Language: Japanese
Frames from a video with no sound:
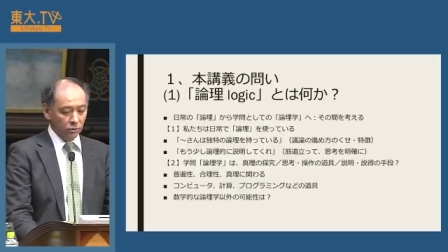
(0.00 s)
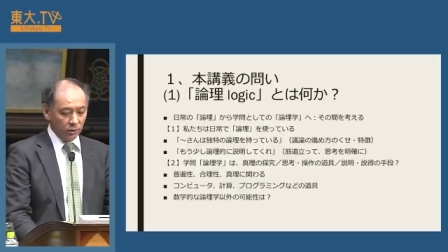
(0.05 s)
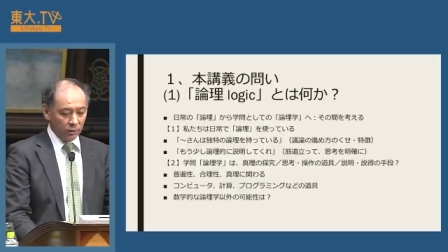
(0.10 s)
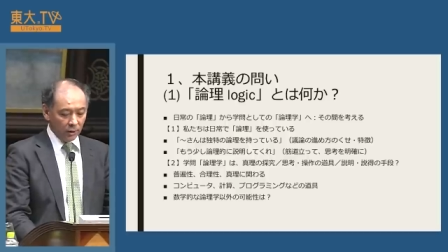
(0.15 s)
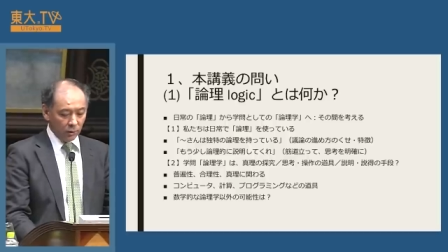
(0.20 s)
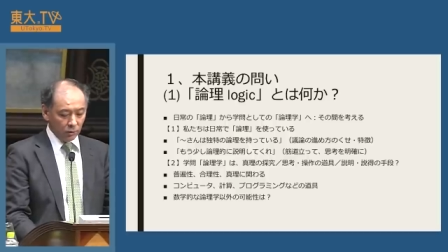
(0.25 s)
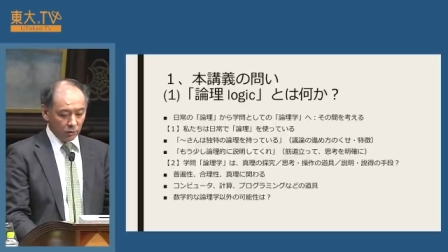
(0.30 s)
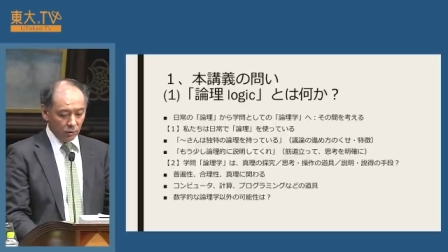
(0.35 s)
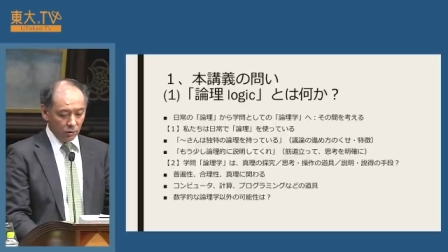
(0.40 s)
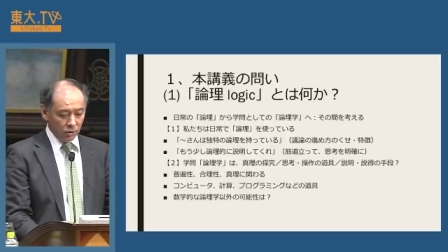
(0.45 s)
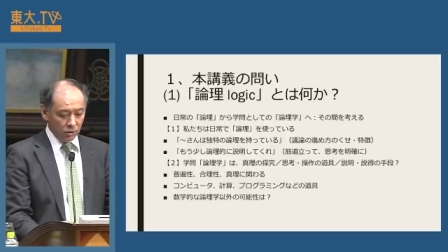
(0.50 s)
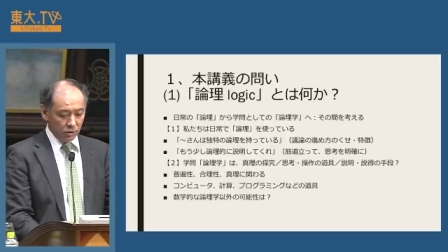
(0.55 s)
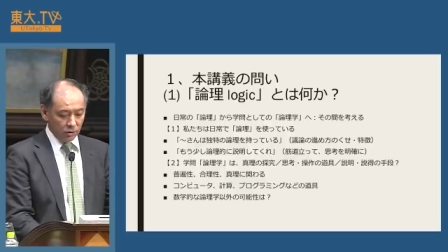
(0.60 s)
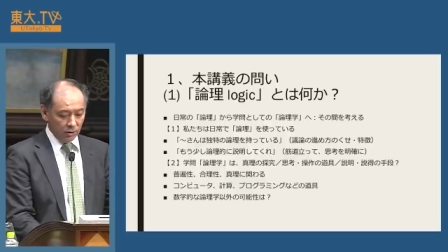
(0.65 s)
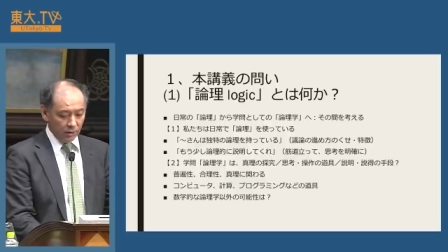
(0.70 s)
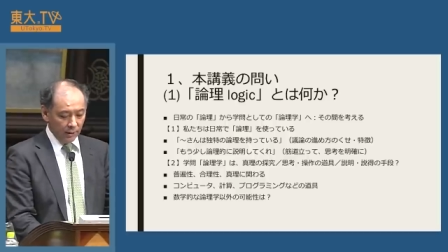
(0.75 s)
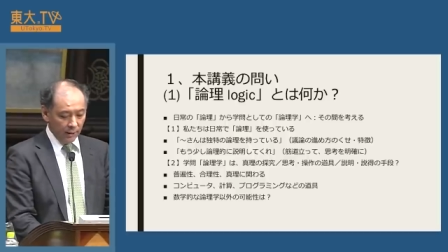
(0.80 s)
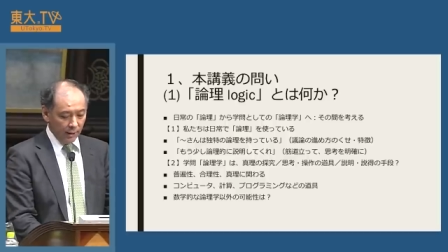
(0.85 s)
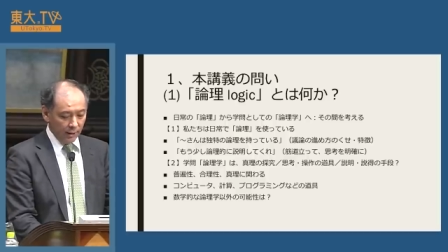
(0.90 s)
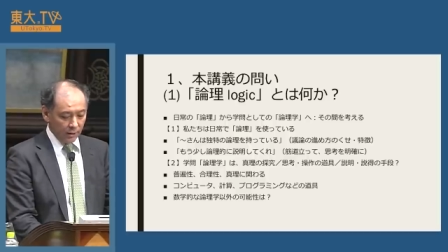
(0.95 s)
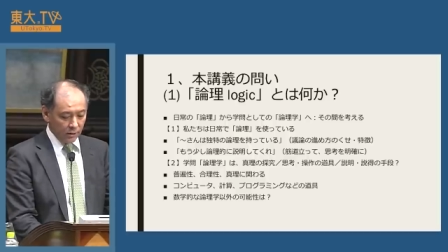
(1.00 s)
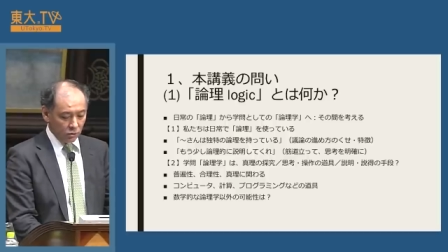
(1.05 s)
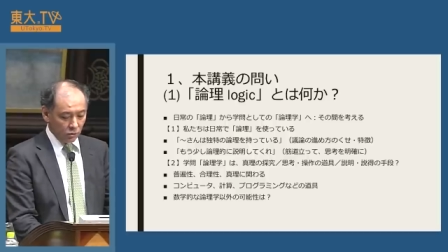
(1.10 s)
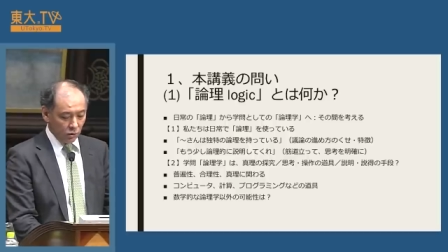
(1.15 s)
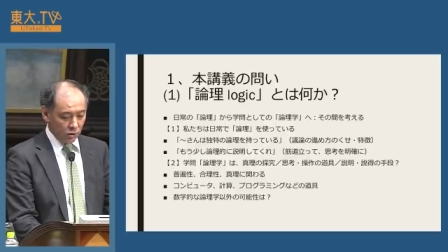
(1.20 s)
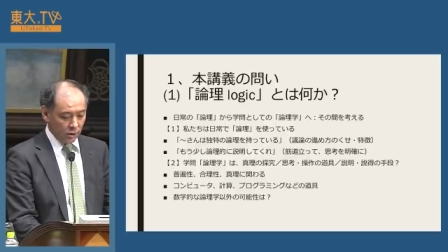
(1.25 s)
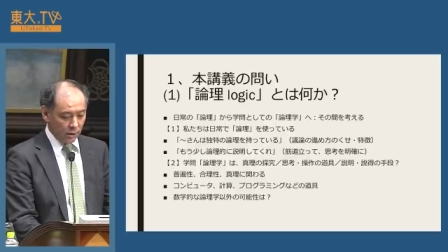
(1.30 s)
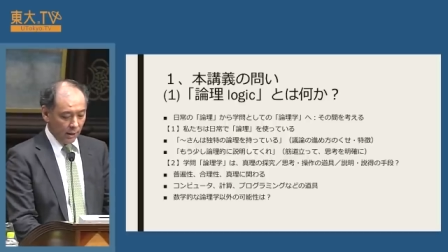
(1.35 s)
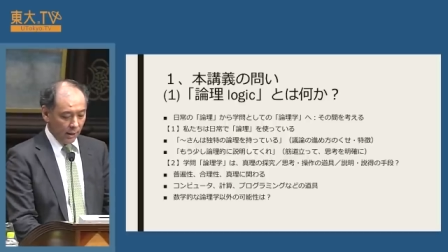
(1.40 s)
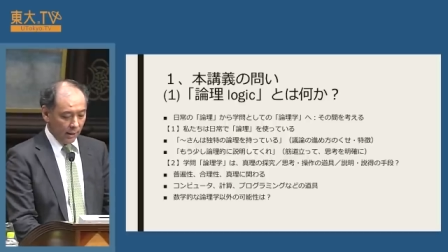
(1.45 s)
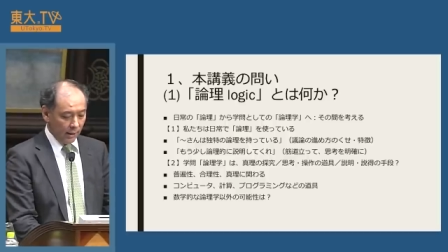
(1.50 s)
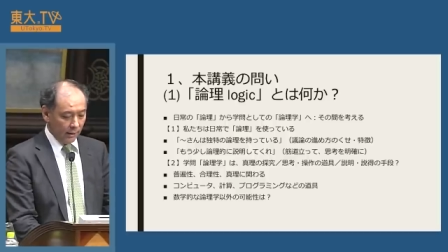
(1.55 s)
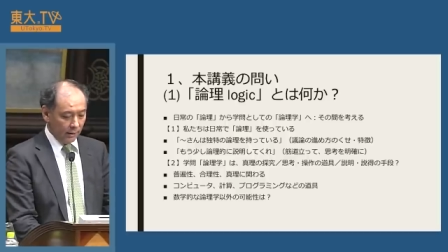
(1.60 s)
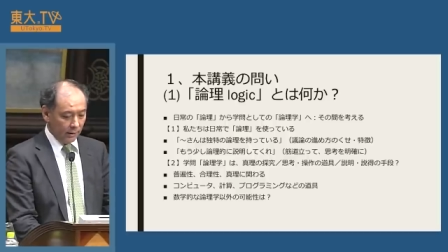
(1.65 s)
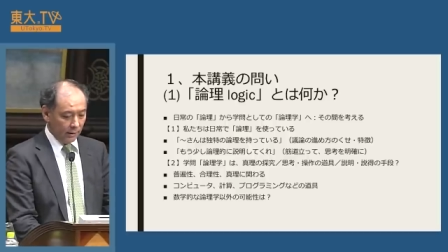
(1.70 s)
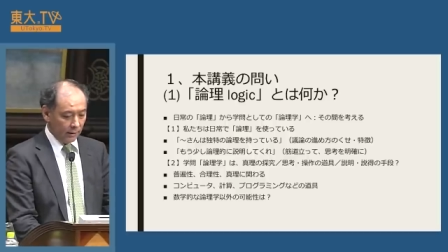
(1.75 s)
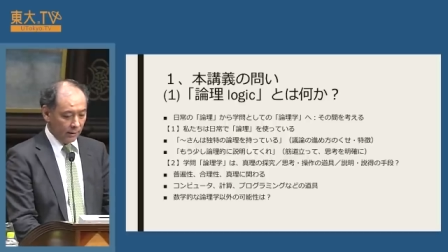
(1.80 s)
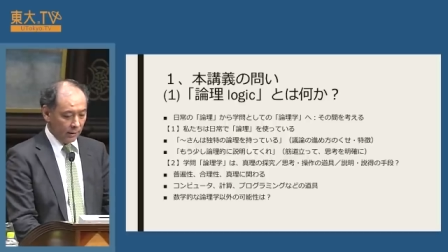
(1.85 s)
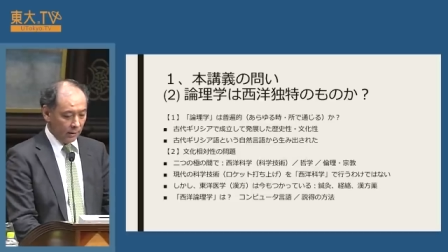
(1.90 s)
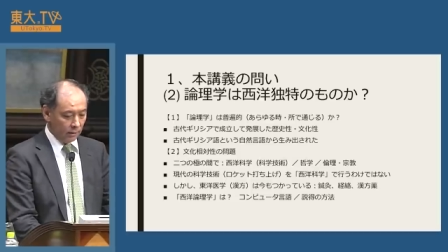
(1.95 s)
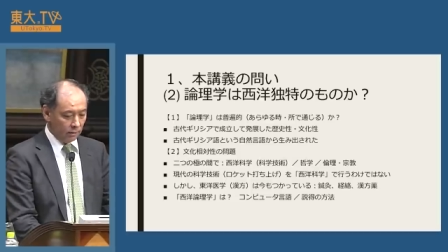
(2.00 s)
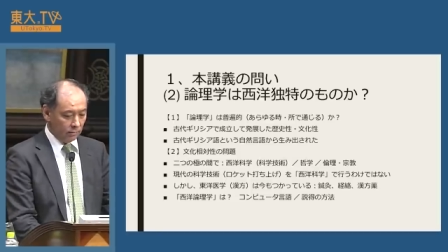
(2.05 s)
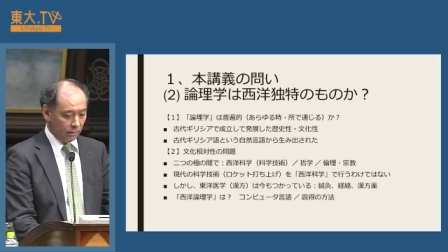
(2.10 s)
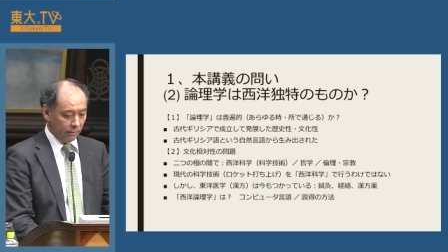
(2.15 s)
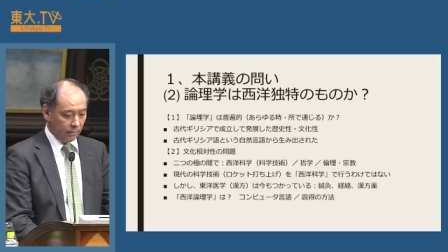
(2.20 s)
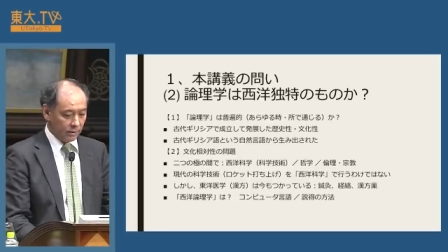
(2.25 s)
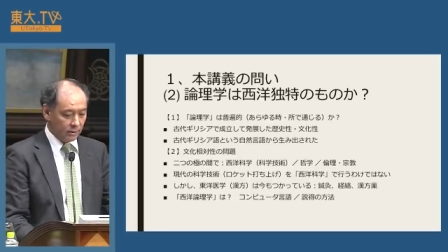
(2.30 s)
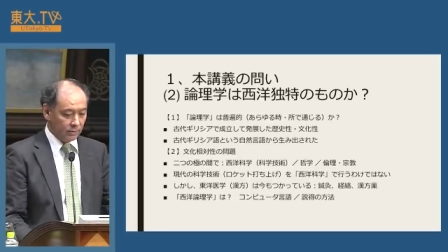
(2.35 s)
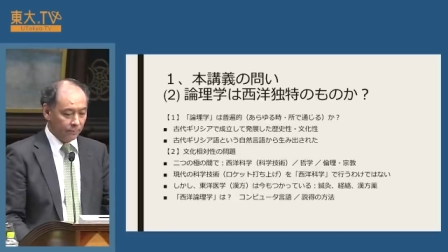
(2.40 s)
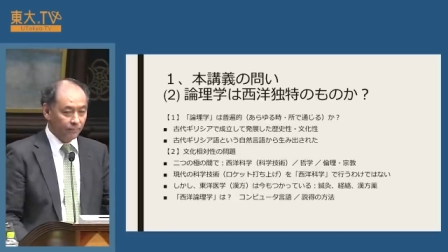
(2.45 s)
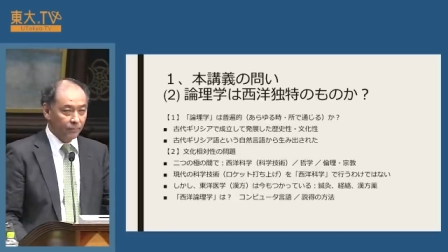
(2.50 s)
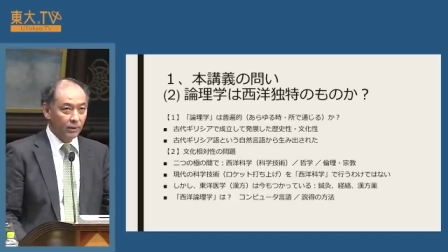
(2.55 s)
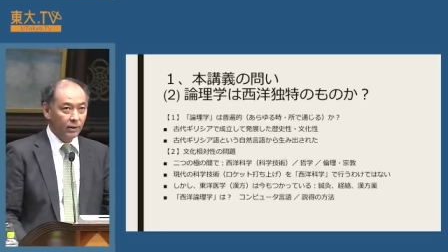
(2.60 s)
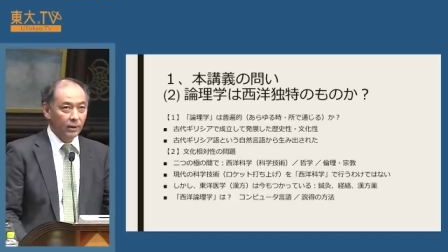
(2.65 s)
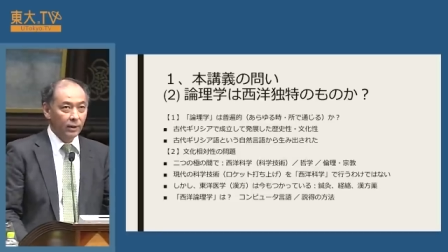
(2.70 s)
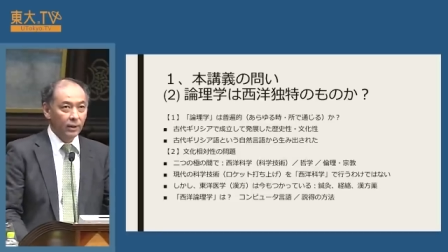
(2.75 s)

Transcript: そういったことについて少し考えていきたいと思います。